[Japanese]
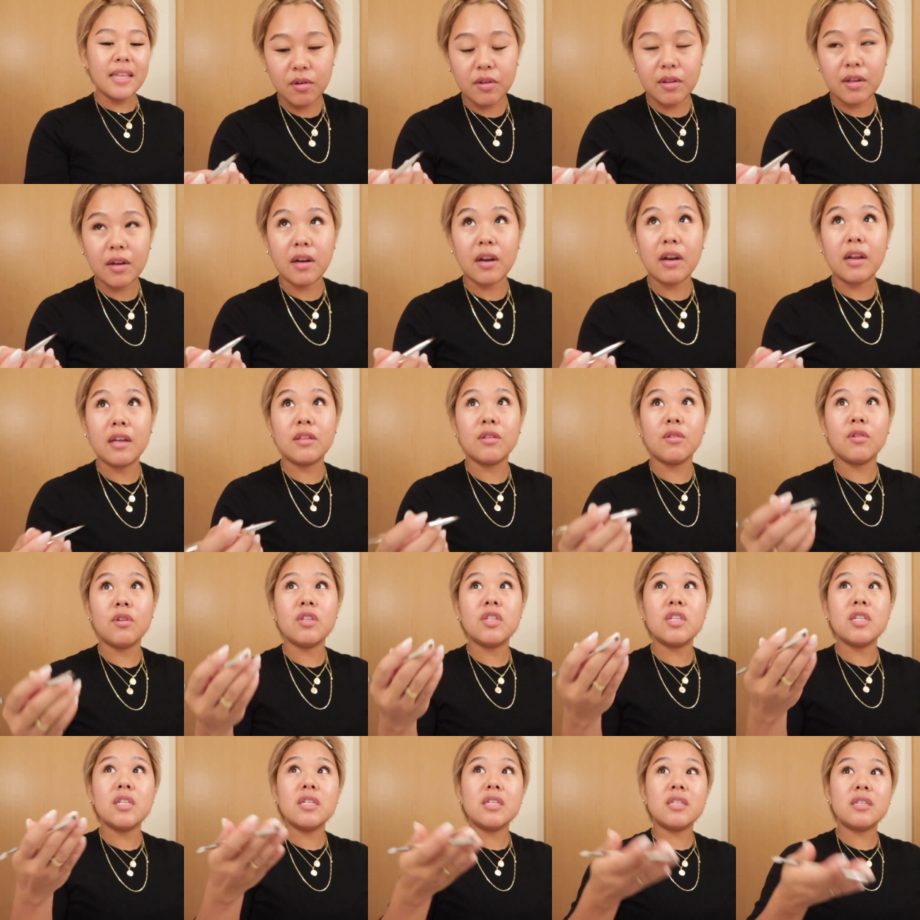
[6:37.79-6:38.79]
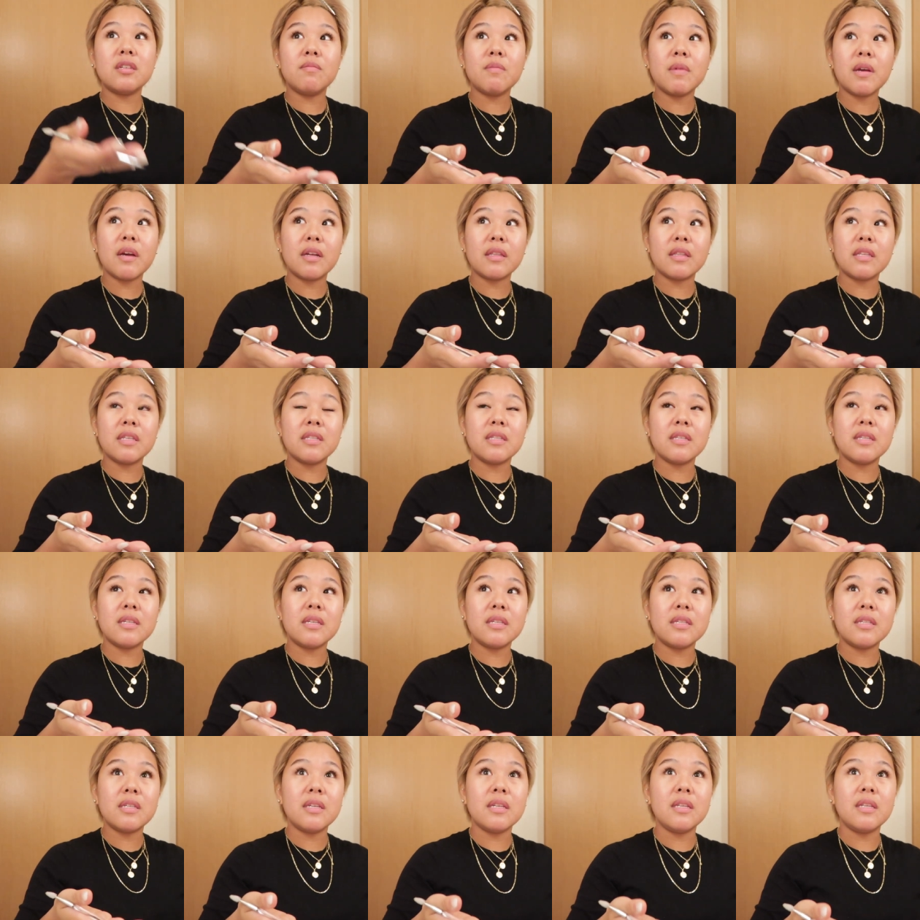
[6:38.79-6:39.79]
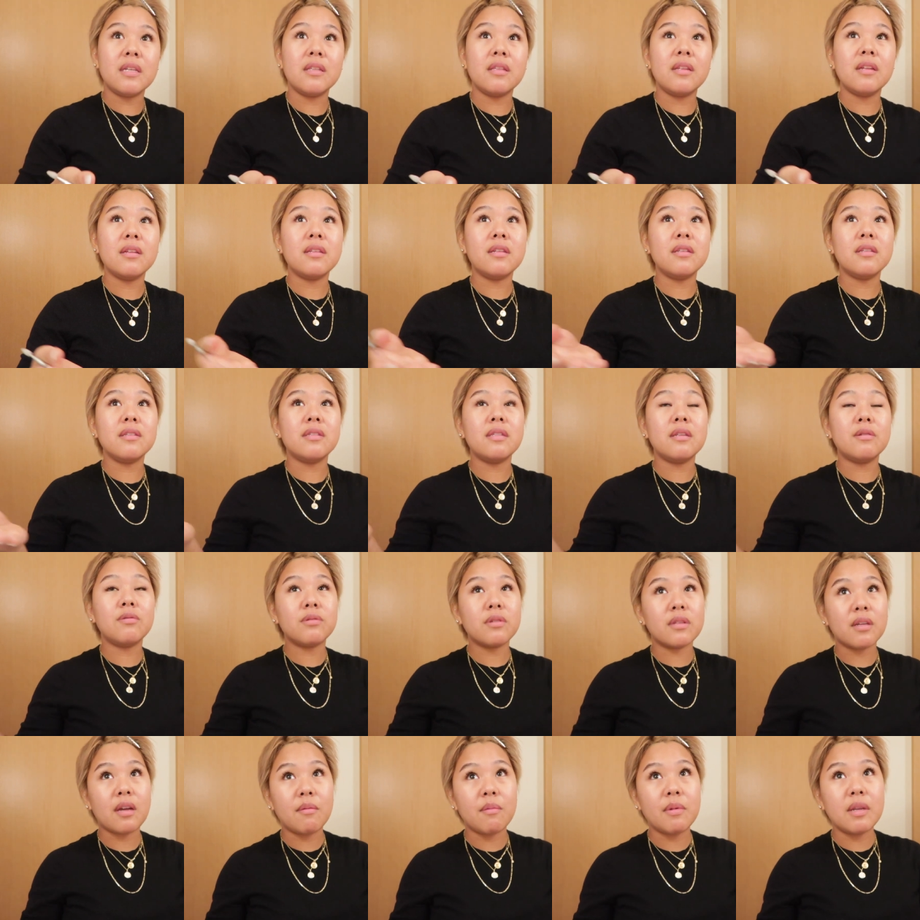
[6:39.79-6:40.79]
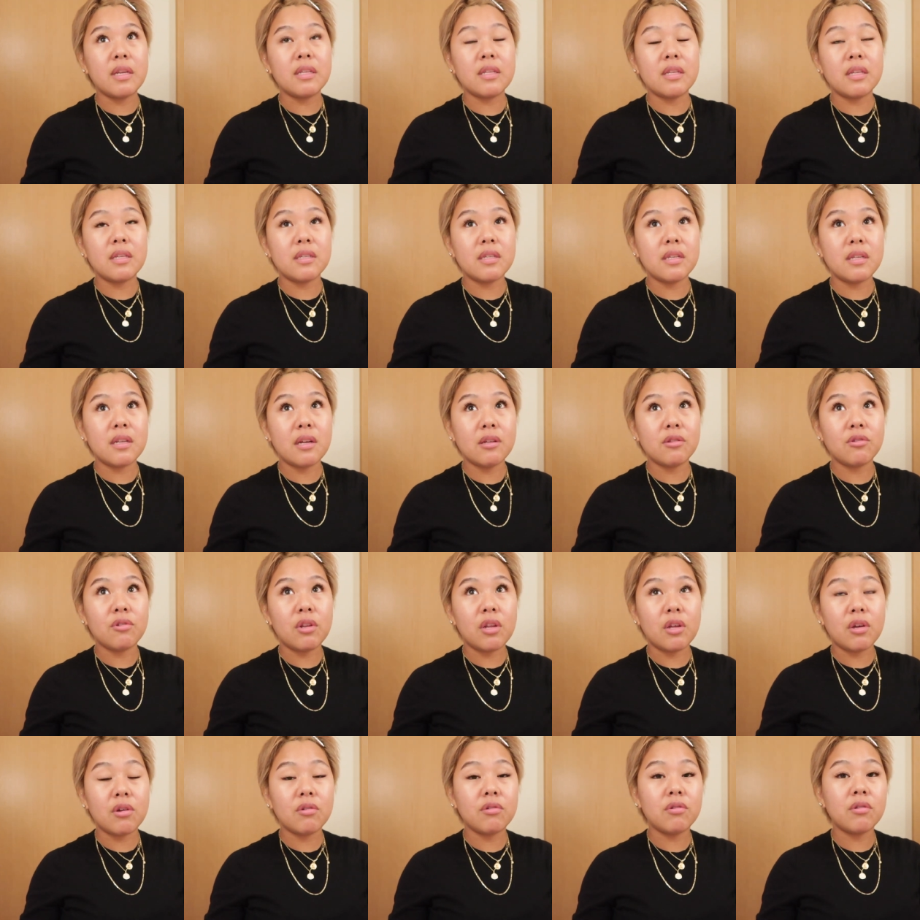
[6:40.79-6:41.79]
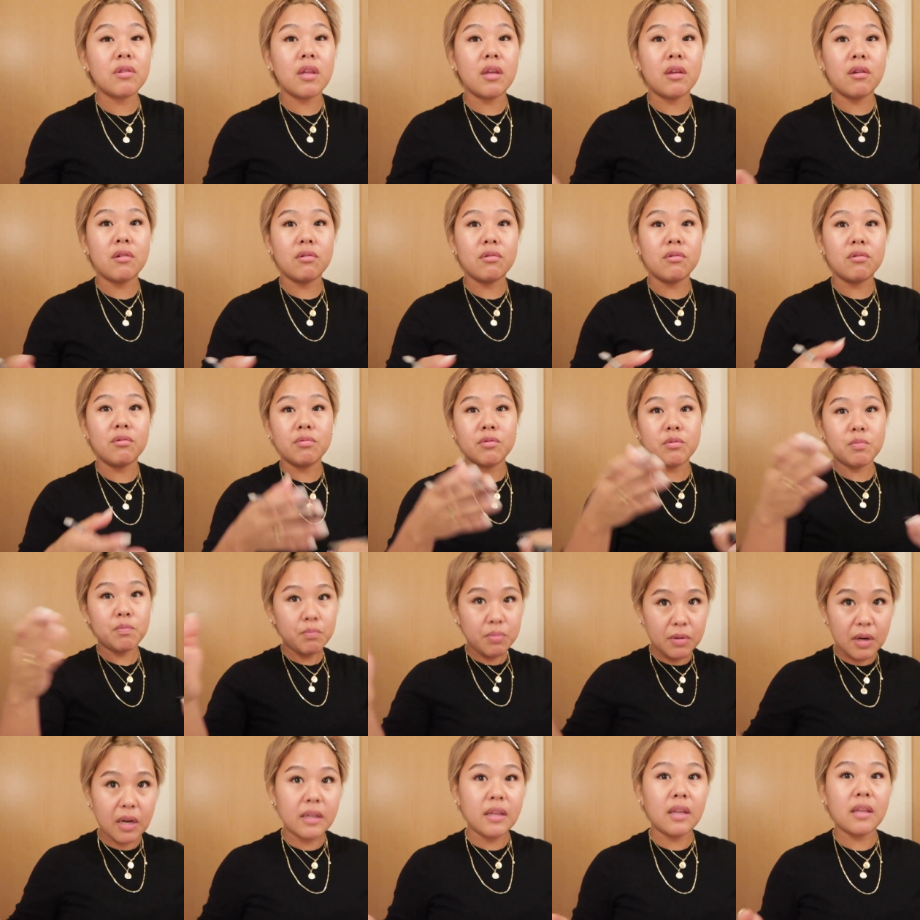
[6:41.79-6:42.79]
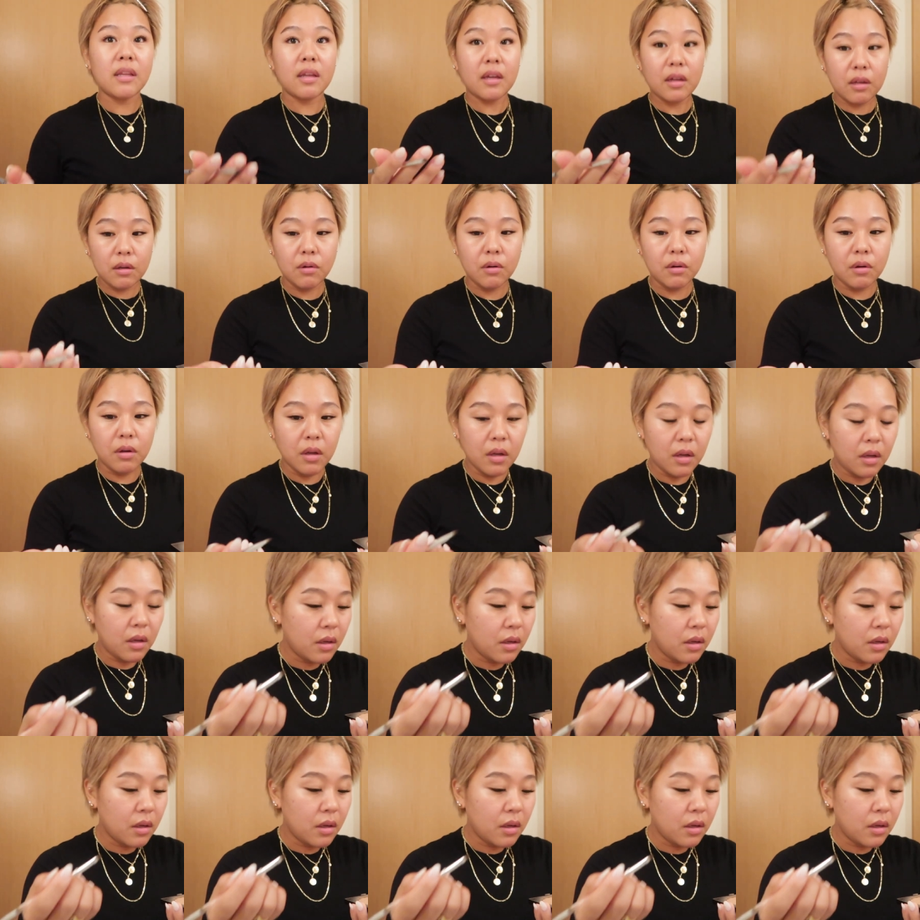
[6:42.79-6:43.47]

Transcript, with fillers: だから、えっと、1日目がディズニーシーに行って2日目にディズニーランドに行くっていうプランなんだけど